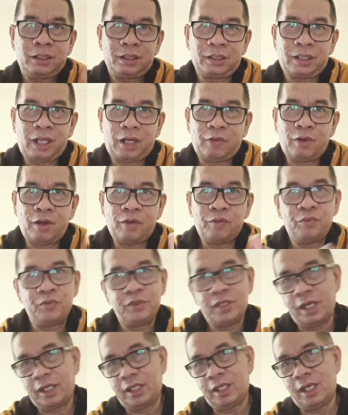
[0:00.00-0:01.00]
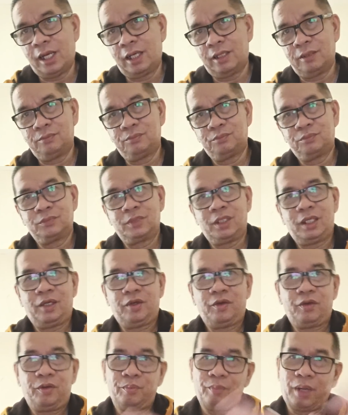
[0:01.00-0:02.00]
ke gawang Villarreal.
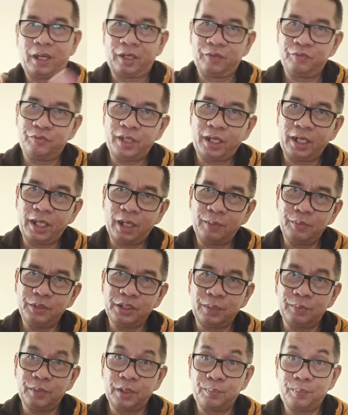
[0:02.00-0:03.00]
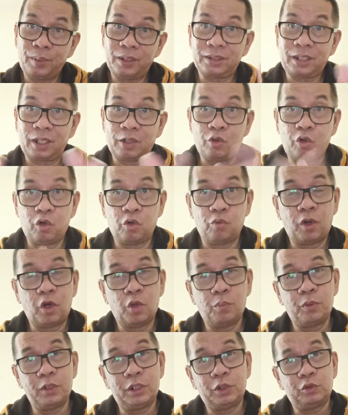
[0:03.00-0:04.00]
Bahkan Villarreal bisa berpesta gol
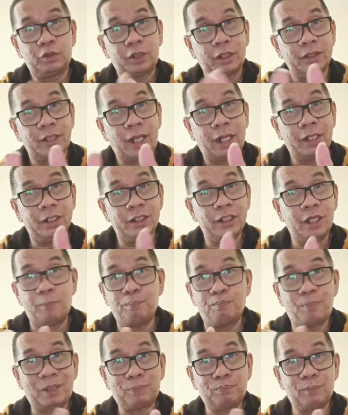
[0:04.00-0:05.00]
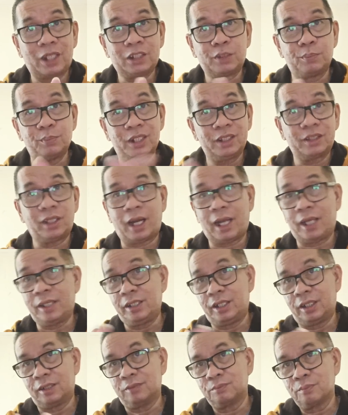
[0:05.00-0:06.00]
walaupun itu terjadi di 14 menit
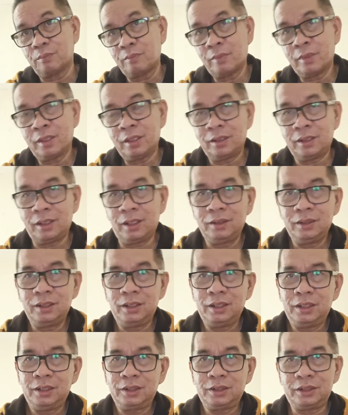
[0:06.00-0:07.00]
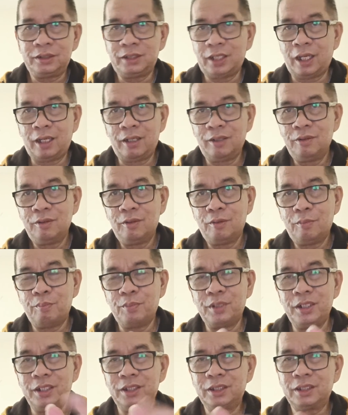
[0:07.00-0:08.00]
terakhir. Ya, sejak
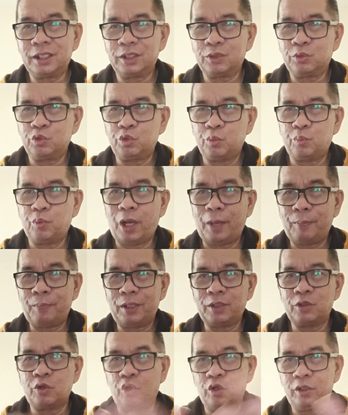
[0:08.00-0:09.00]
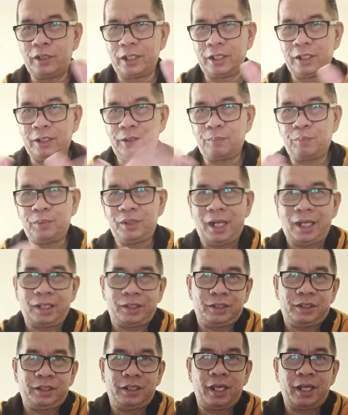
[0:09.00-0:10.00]
menit ke-78 gol dari
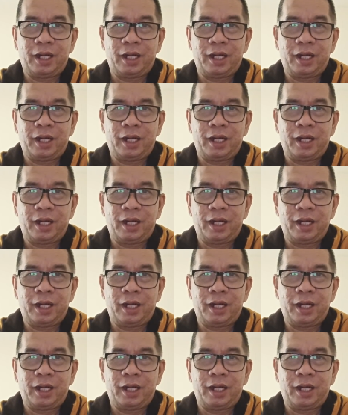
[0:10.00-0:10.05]
penalti